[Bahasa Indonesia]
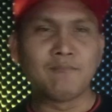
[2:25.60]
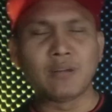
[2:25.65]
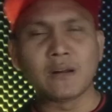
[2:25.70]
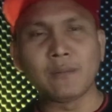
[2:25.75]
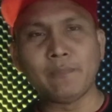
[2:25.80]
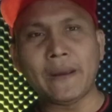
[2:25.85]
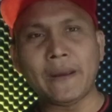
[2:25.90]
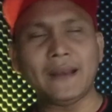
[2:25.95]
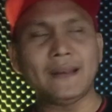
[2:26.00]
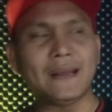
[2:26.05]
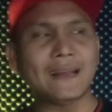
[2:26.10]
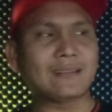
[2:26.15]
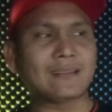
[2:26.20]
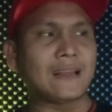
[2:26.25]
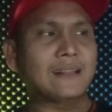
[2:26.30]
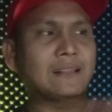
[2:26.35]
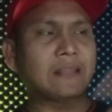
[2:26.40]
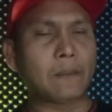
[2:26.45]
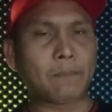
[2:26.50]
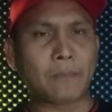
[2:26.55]
berbeda
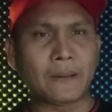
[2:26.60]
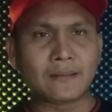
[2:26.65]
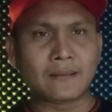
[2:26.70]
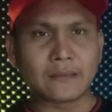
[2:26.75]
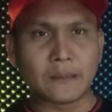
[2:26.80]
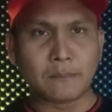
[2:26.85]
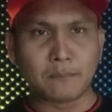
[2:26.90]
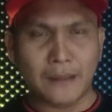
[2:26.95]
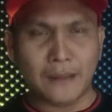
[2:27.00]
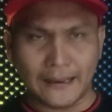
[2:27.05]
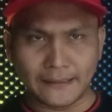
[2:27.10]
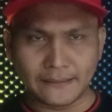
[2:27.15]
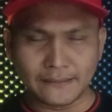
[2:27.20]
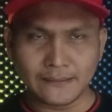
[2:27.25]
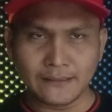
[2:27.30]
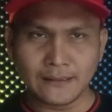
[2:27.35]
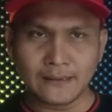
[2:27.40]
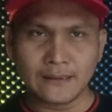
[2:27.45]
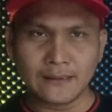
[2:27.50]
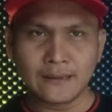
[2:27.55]
tatapan teman,
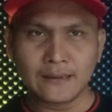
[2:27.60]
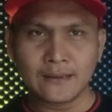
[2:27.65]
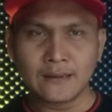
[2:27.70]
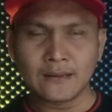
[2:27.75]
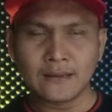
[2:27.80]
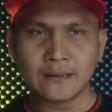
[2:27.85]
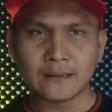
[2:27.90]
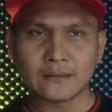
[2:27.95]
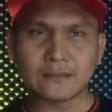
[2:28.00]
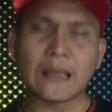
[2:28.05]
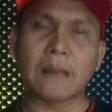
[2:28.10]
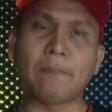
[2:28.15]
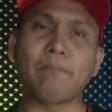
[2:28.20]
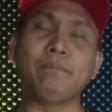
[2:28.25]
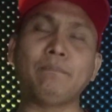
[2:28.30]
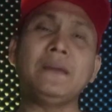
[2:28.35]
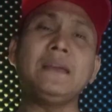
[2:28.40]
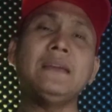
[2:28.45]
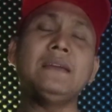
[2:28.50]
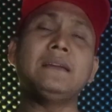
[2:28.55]

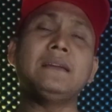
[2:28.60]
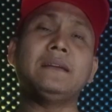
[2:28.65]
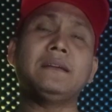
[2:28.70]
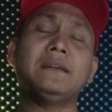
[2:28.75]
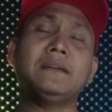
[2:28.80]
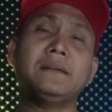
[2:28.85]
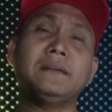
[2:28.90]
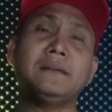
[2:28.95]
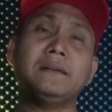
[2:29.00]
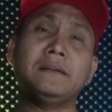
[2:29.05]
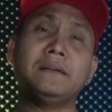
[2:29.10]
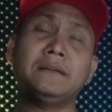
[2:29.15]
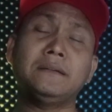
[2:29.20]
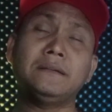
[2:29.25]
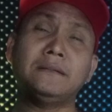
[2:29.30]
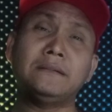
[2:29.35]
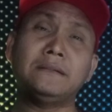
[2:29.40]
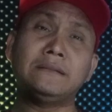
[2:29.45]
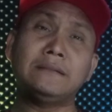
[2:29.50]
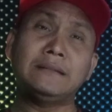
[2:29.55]
tapi
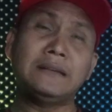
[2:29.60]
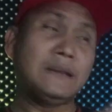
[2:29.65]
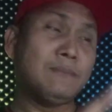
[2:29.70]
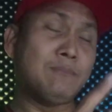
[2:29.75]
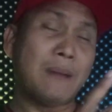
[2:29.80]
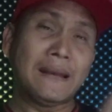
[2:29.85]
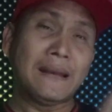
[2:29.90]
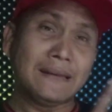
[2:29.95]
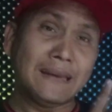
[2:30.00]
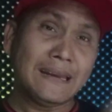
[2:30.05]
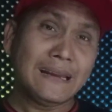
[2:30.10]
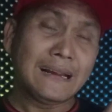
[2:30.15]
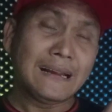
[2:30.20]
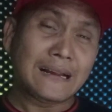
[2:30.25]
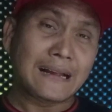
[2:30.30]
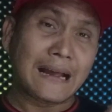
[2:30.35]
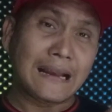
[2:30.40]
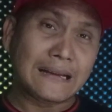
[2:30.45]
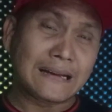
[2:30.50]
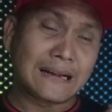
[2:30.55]

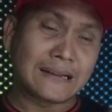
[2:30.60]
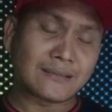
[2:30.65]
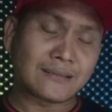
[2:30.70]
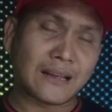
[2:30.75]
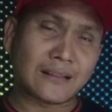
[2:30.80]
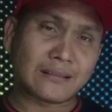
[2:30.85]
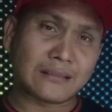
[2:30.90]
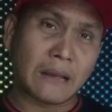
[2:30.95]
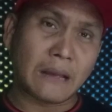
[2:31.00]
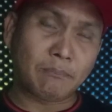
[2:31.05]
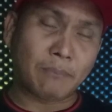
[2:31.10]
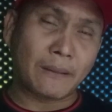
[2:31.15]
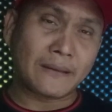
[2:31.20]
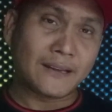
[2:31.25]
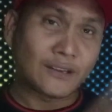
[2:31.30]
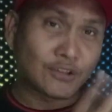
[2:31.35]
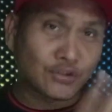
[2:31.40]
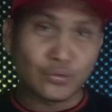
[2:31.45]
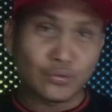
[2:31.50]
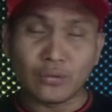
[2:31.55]
dibandingkan dengan
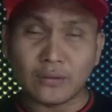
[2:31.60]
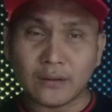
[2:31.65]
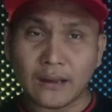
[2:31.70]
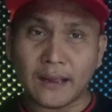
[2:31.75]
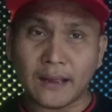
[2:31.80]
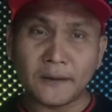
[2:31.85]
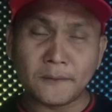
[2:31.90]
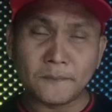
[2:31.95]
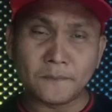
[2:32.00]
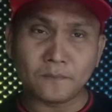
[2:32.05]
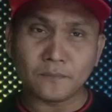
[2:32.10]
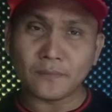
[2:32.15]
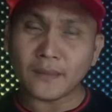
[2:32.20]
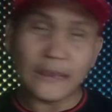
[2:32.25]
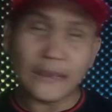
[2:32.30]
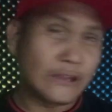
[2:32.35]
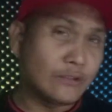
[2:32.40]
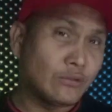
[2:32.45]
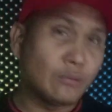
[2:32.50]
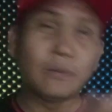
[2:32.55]
tatapan yang suka,
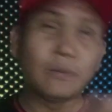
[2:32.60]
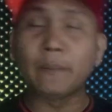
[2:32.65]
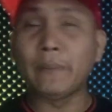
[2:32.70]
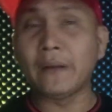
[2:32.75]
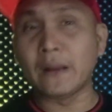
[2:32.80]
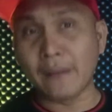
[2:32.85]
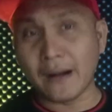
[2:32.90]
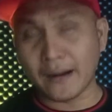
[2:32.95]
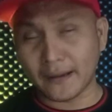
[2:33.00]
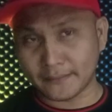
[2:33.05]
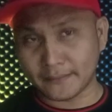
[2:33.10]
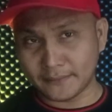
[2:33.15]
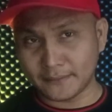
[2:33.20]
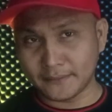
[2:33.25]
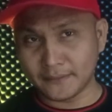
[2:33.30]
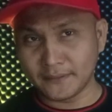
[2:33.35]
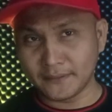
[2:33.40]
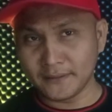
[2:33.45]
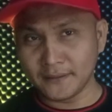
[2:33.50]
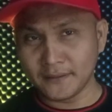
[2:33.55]
itu berbeda banget
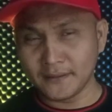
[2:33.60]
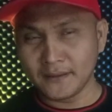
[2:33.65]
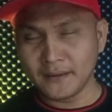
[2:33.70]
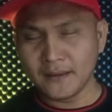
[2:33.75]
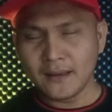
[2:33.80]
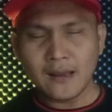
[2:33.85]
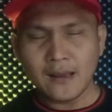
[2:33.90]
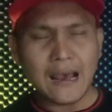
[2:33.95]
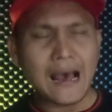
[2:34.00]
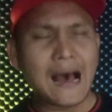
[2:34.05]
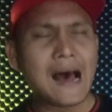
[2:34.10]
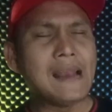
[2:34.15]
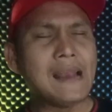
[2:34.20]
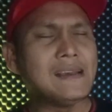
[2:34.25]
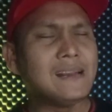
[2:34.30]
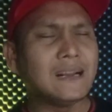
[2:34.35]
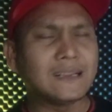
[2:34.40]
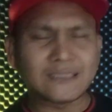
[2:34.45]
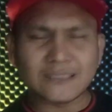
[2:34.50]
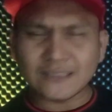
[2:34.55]

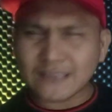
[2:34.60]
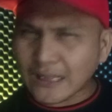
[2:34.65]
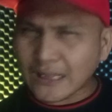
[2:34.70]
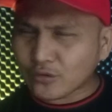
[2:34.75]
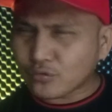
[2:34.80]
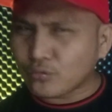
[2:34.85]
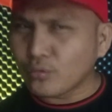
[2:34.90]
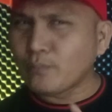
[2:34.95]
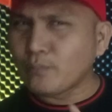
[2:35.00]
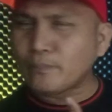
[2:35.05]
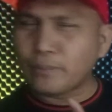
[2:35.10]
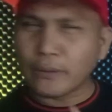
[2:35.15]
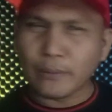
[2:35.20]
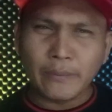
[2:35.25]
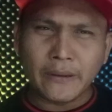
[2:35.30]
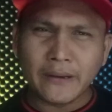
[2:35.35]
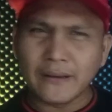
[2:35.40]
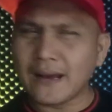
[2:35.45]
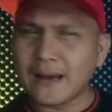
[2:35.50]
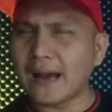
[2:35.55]
ada satu
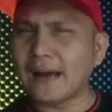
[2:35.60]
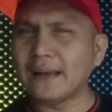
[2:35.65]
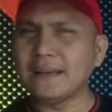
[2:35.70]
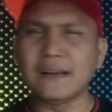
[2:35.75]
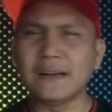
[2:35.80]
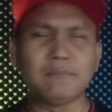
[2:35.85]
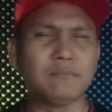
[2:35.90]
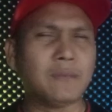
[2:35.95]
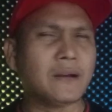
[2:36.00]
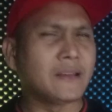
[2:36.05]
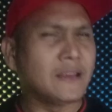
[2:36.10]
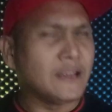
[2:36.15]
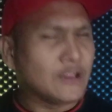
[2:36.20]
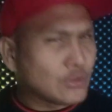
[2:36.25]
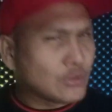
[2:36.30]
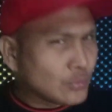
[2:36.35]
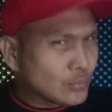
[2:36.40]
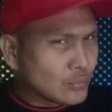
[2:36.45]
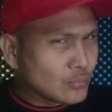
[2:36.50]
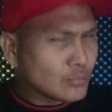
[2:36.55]
perbedaan yang
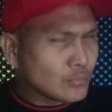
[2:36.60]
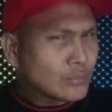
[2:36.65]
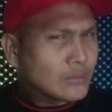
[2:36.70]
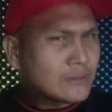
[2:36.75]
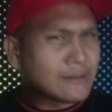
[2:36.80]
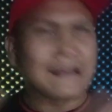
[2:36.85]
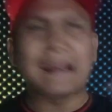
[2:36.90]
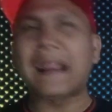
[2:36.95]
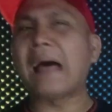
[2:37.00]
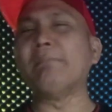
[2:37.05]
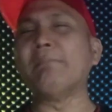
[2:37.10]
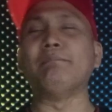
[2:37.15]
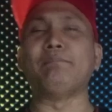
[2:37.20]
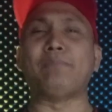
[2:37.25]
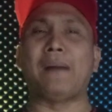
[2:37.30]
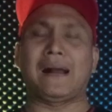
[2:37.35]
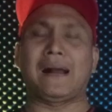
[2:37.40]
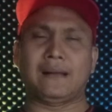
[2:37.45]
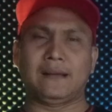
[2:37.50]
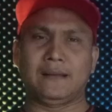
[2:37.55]
begitu
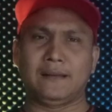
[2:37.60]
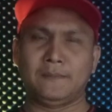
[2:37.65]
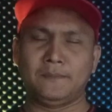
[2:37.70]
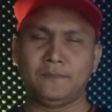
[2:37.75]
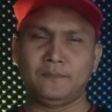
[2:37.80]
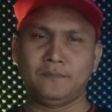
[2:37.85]
nampak.